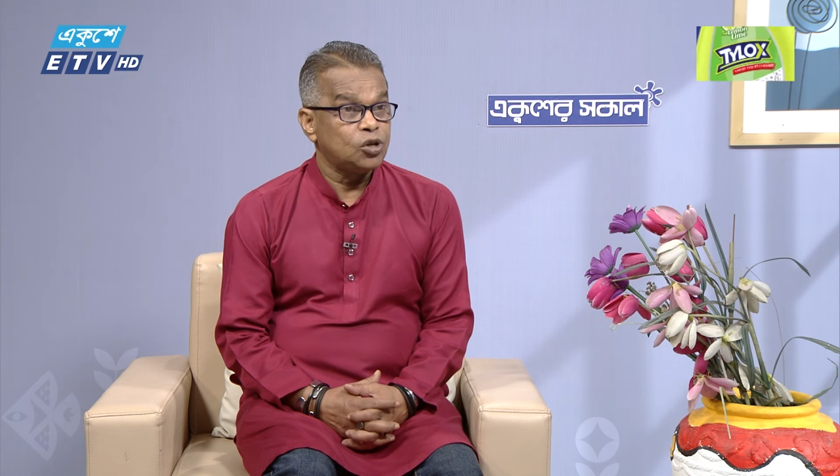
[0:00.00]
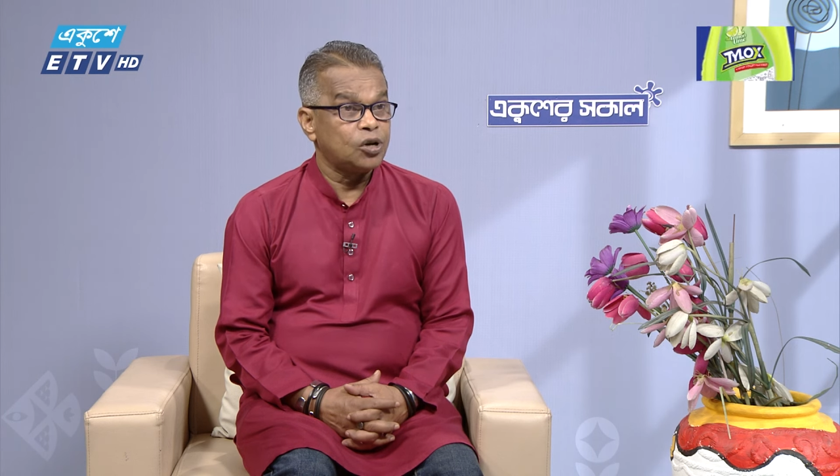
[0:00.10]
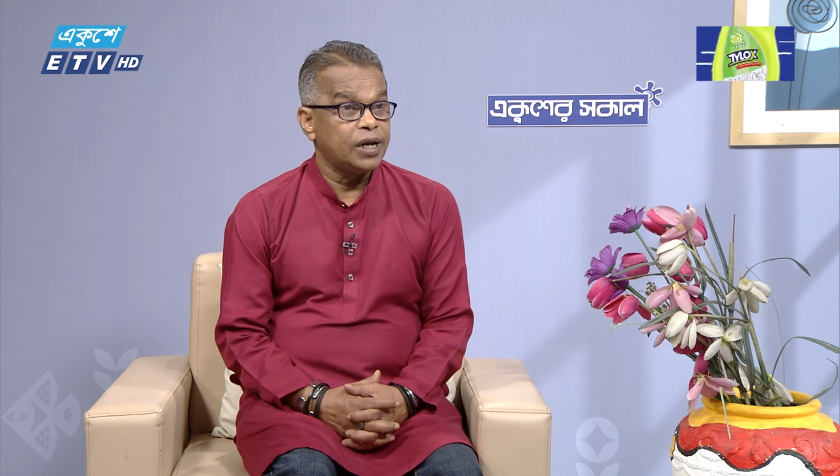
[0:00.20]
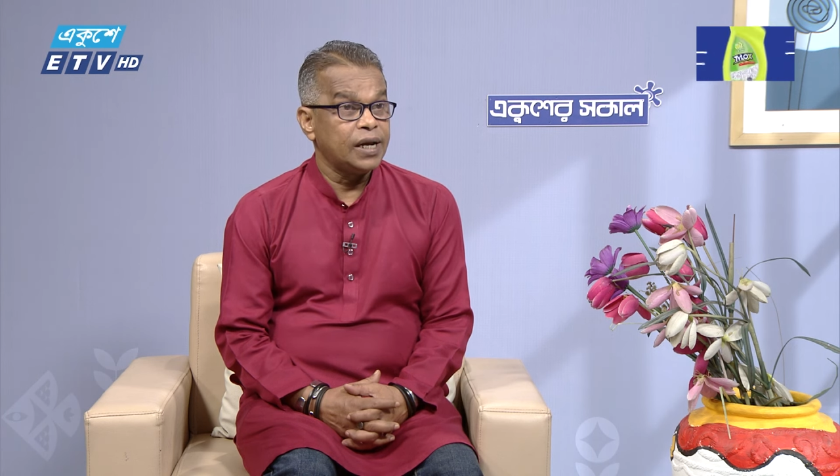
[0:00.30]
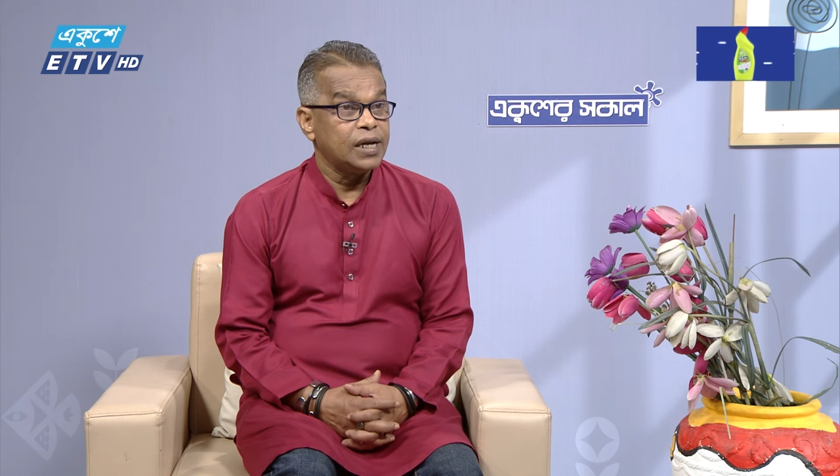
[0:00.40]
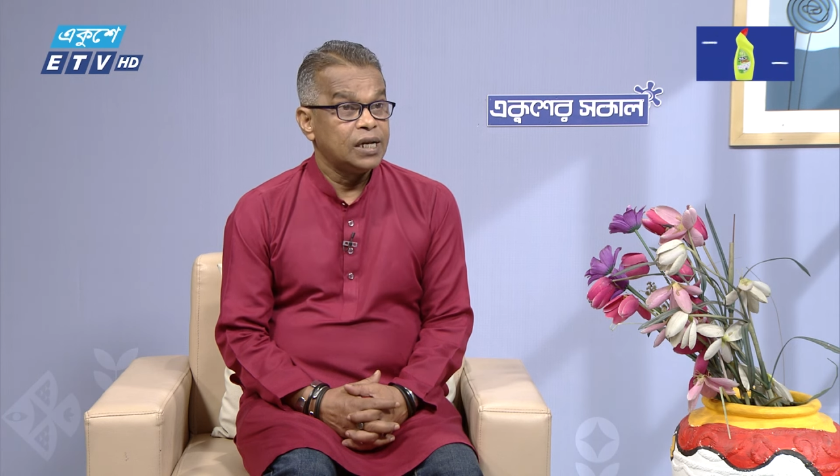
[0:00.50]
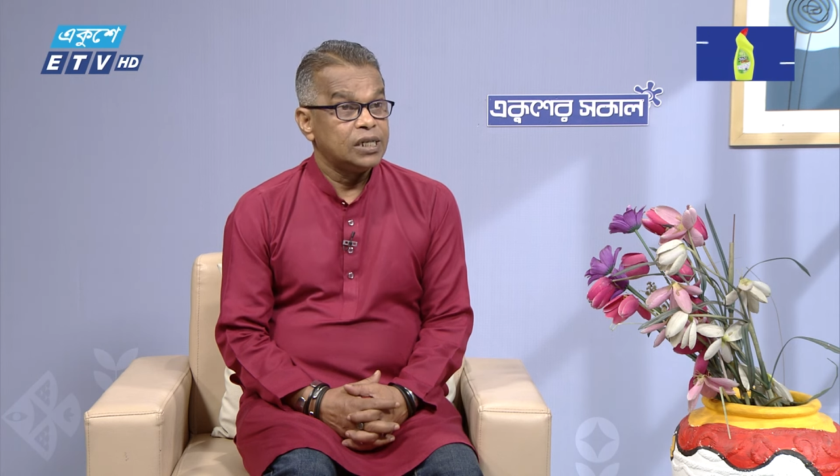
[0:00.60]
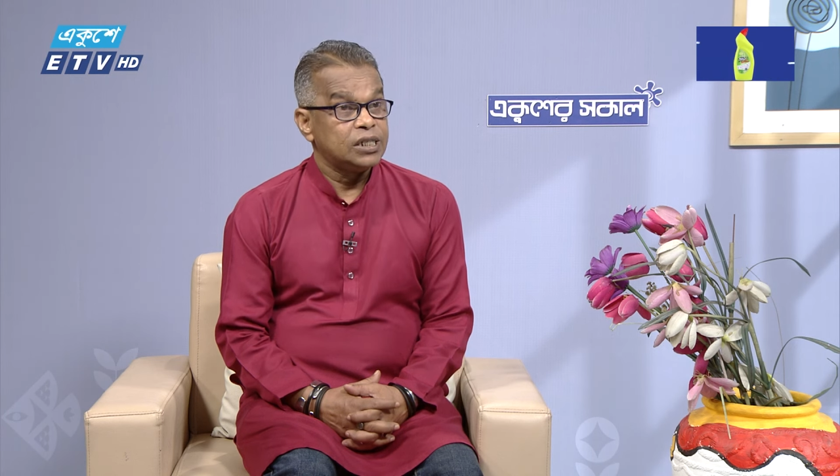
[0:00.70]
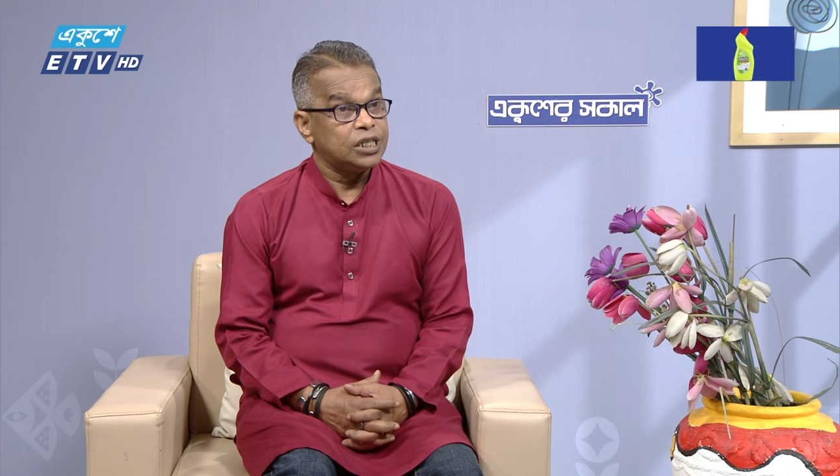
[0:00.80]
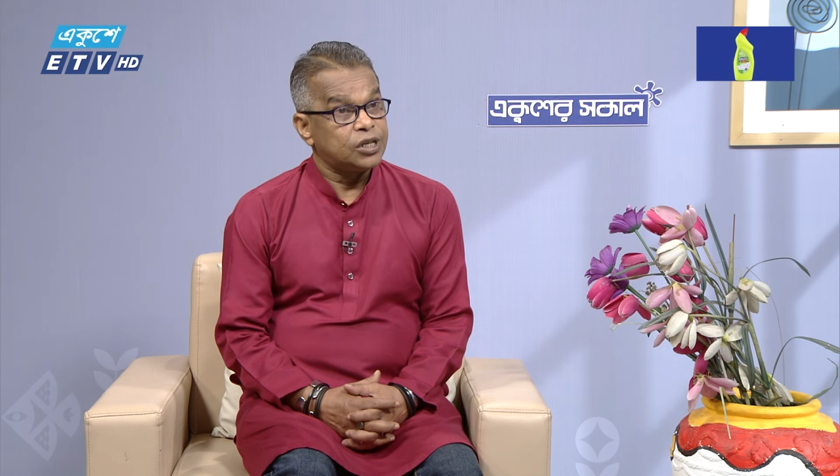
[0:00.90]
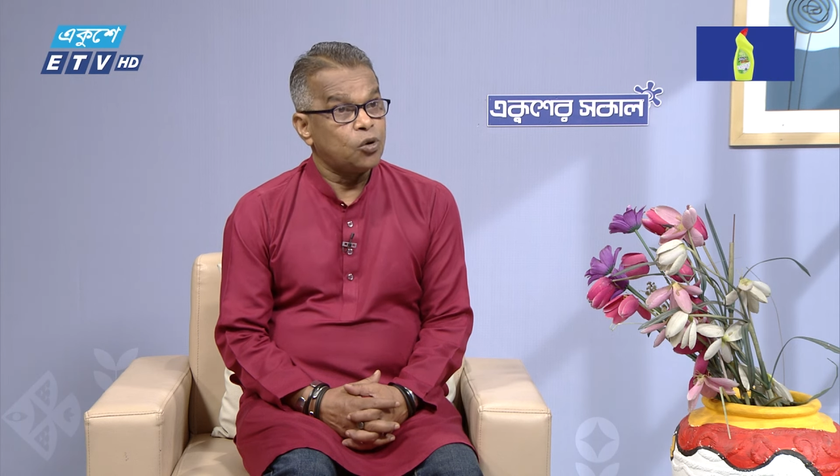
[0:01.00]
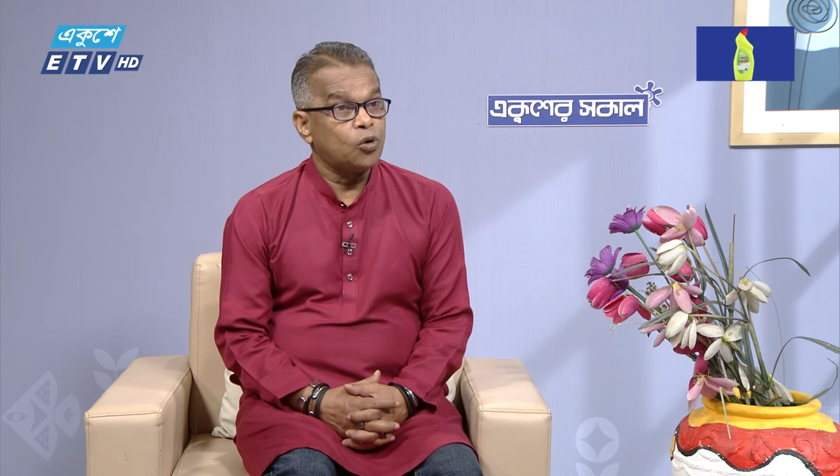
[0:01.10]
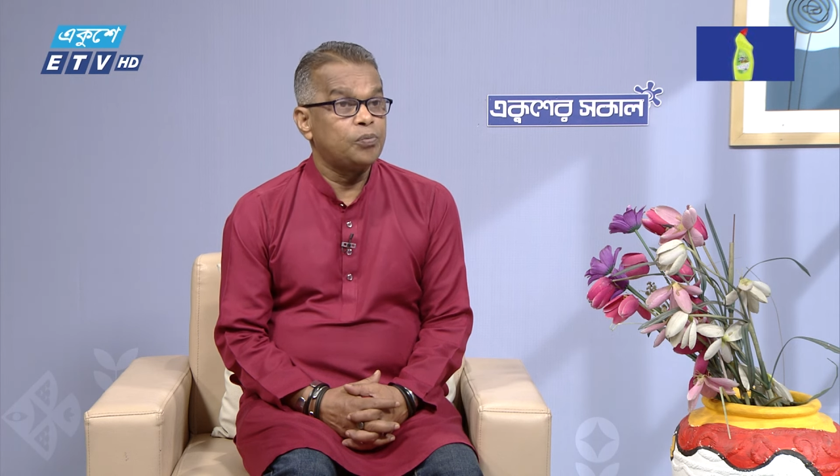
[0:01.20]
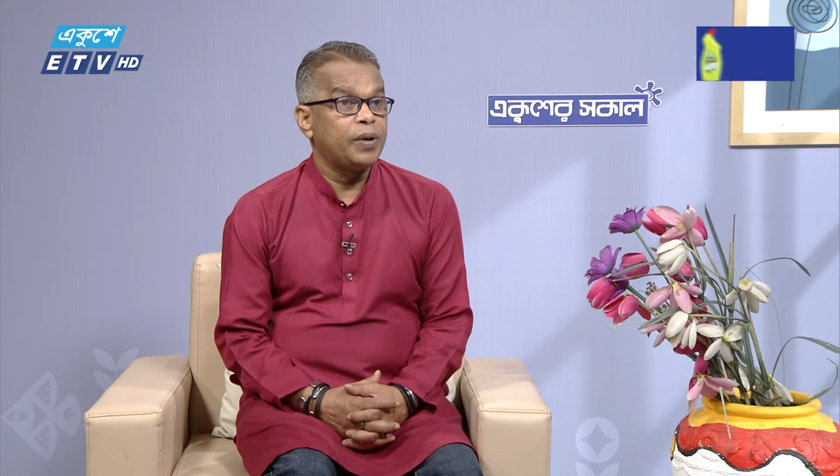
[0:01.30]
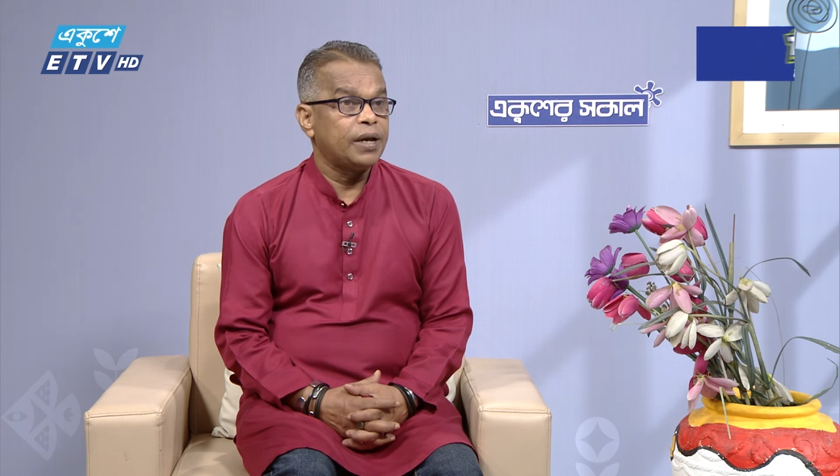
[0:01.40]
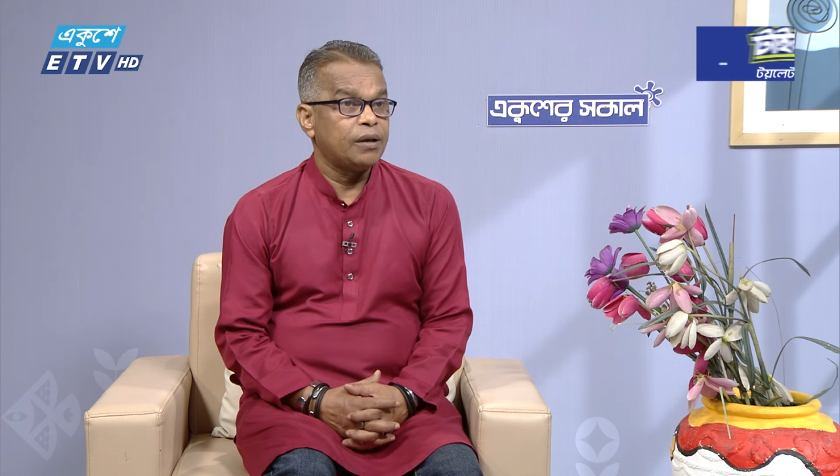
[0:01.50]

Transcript: জন্যে সে ঠকবে